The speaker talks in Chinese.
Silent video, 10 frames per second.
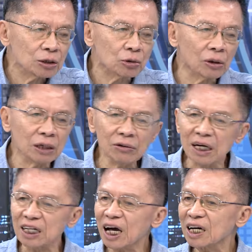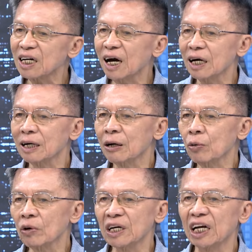说，因为你太厉害了，
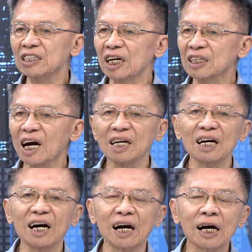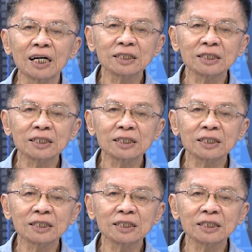我演讲太厉害了，